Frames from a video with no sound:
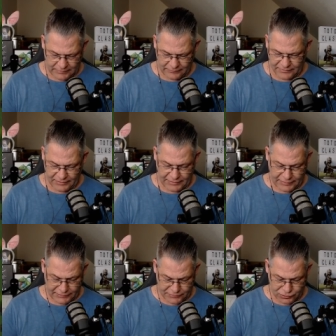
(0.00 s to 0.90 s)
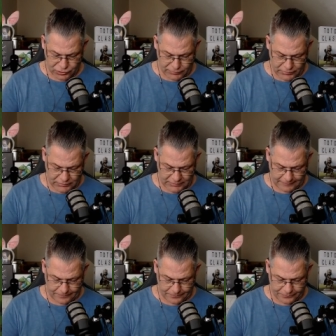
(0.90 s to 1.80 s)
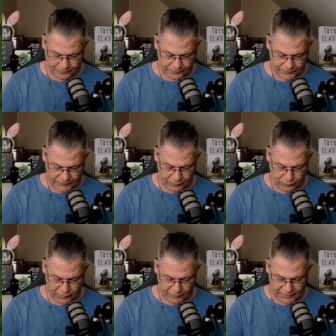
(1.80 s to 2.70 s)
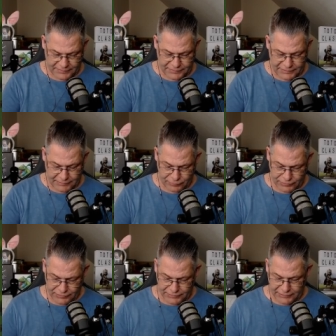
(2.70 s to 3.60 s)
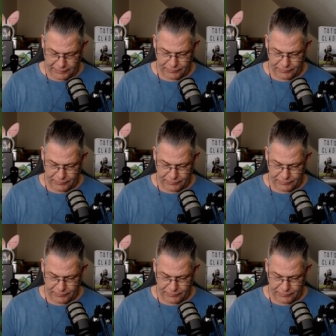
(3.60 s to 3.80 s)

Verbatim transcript: Was war denn hier so schlimm? Oder war es in dem oder in dem?